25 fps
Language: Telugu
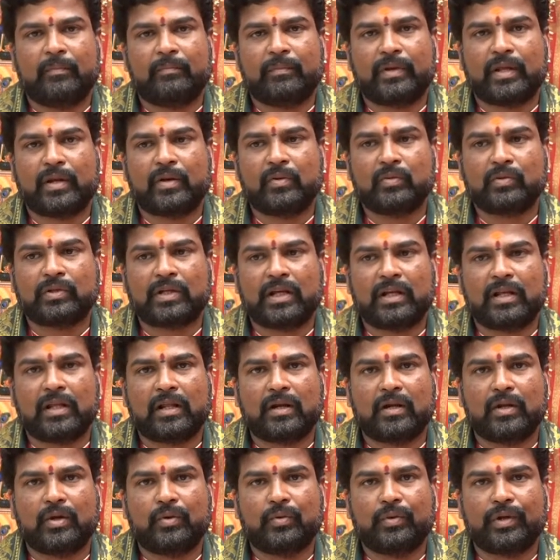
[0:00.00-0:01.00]
మెరూన్
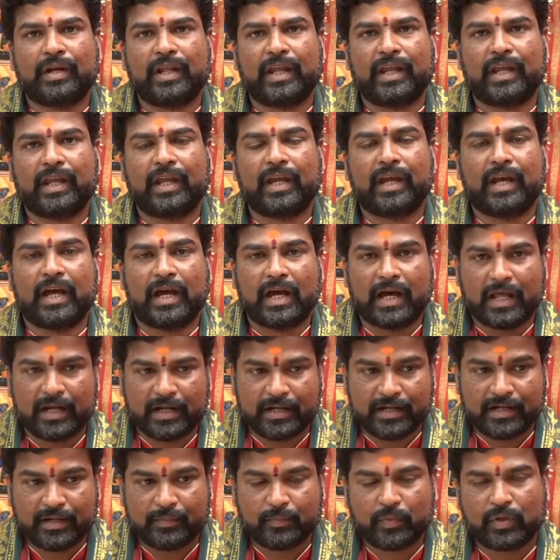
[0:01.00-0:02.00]
కలర్లో ఉండే
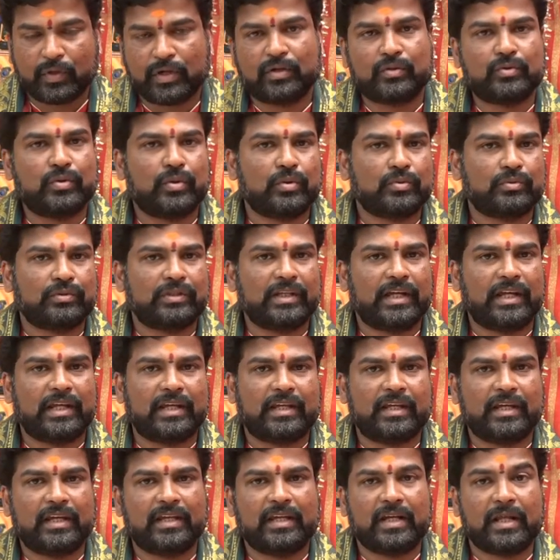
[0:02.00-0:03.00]
అరటి పండ్లు దొరుకుతాయి
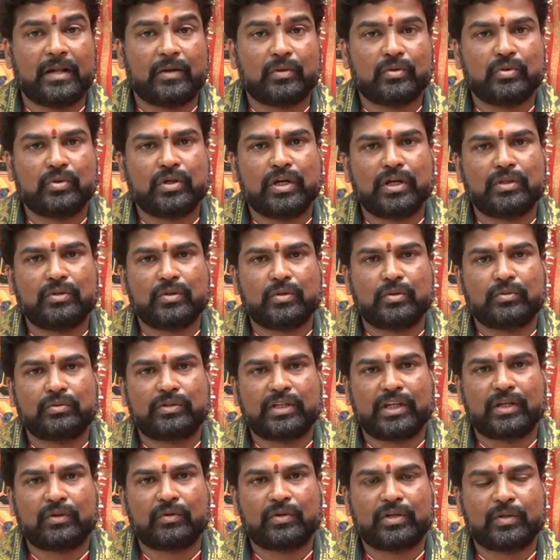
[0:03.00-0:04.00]
అవి అరుదుగా
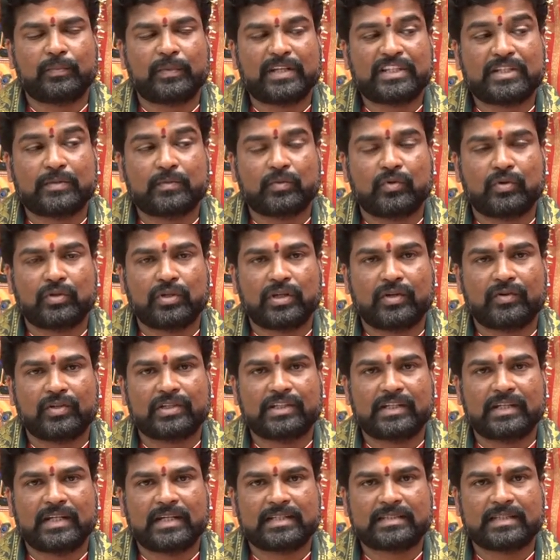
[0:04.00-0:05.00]
దొరుకుతాయి కొన్ని పశ్చిమ గోదావరి
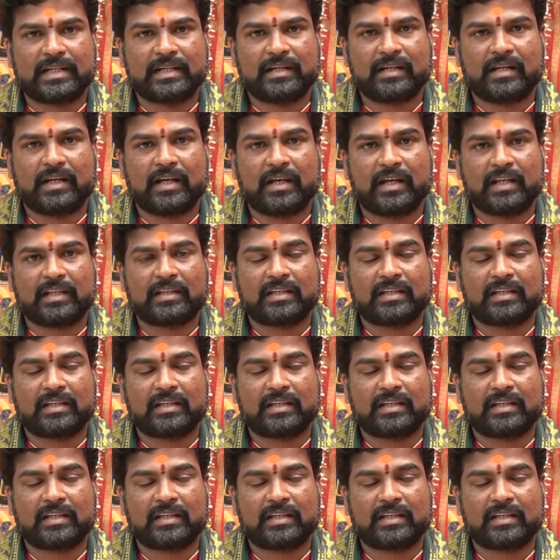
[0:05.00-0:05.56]
జిల్లా సైడ్ కానీ